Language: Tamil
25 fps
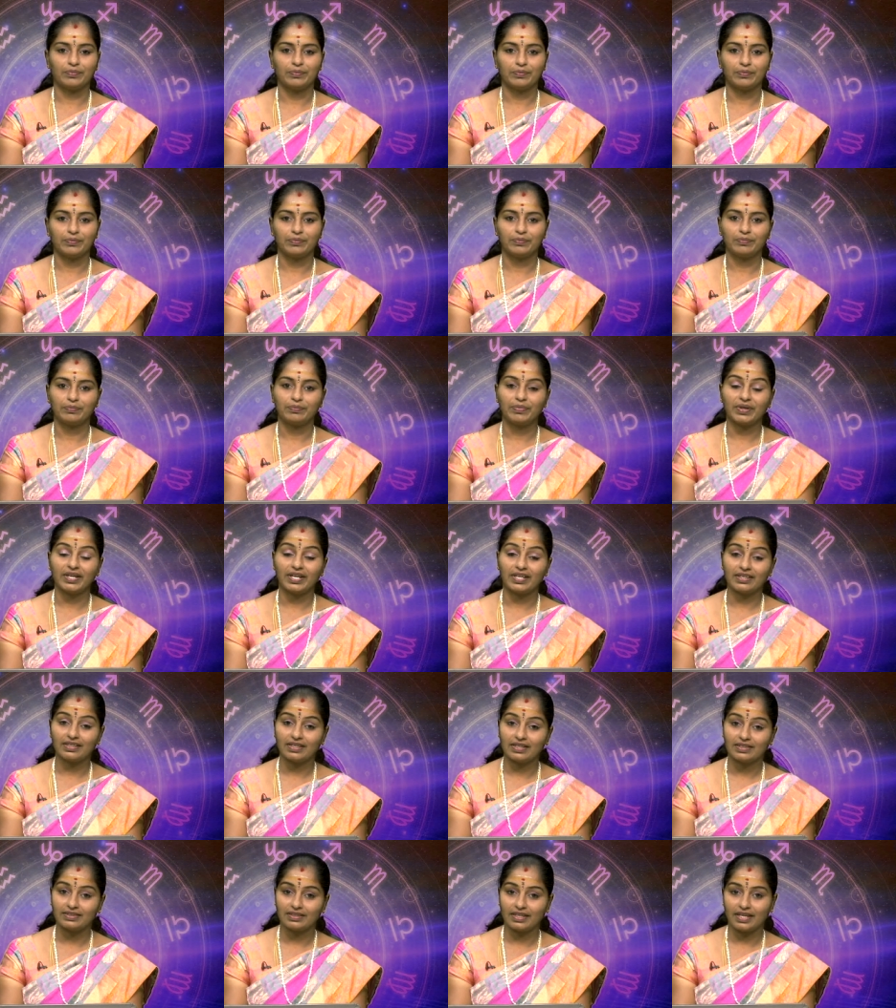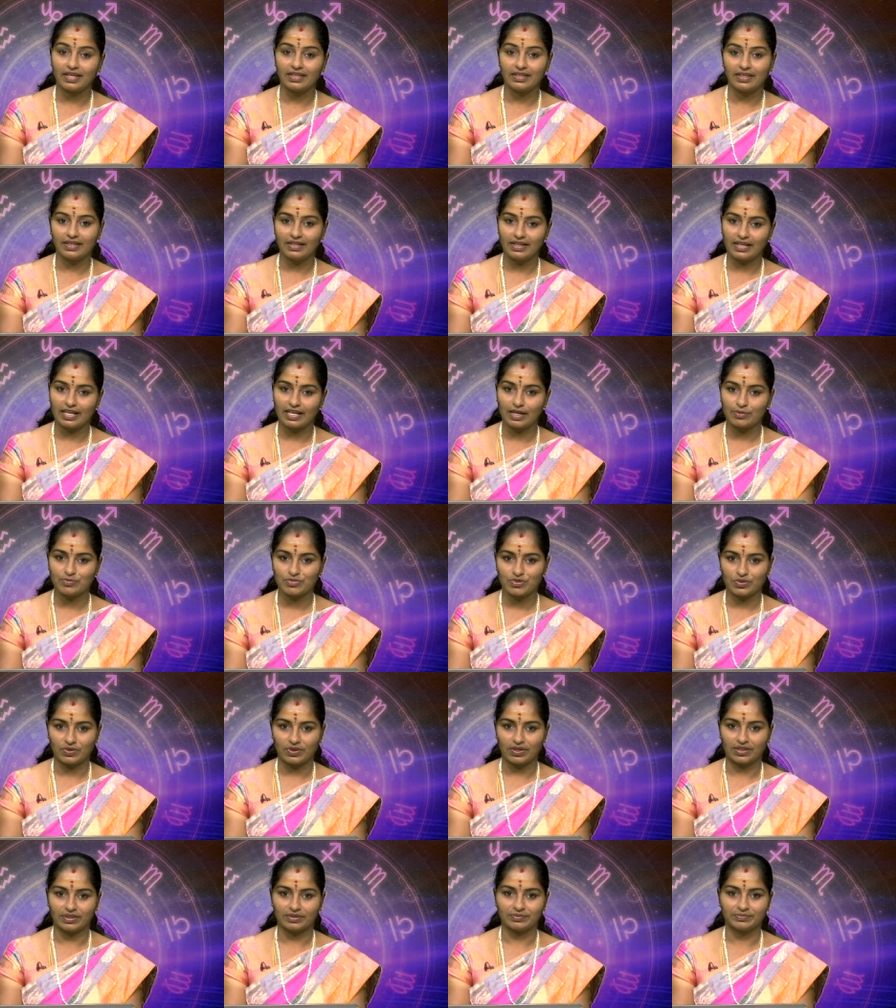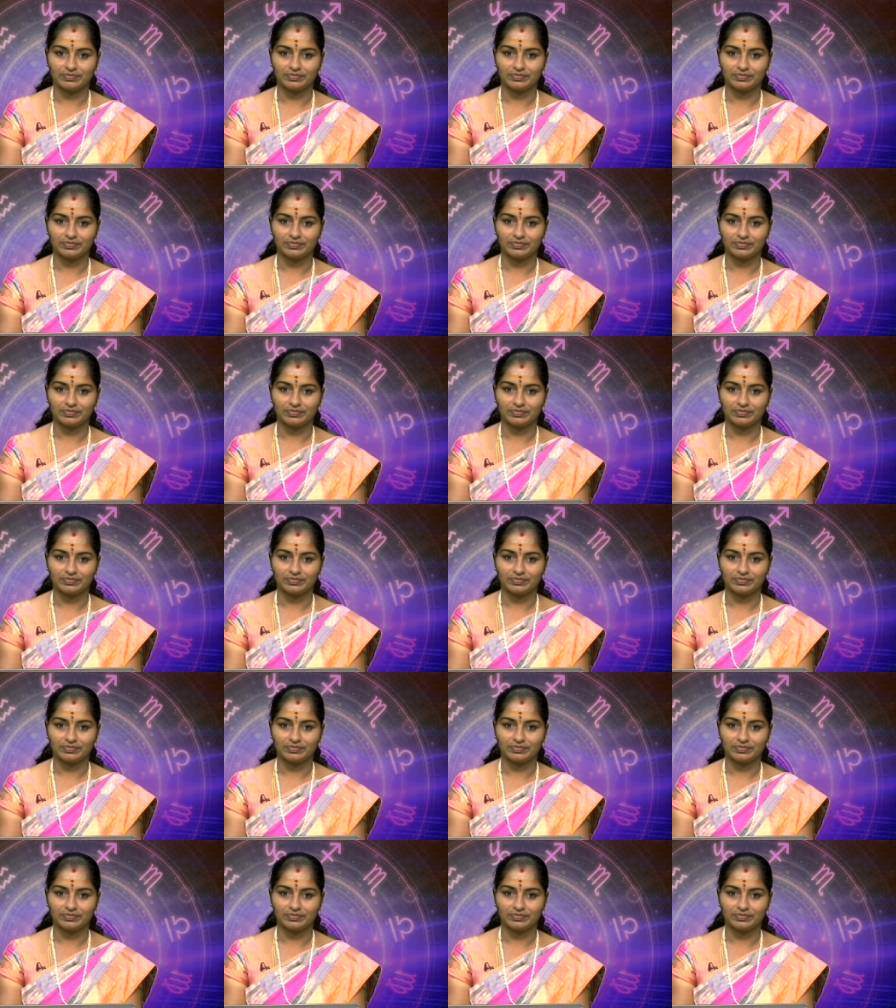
பேசணும் பிறந்த தேதி நேரம் சொல்லுங்க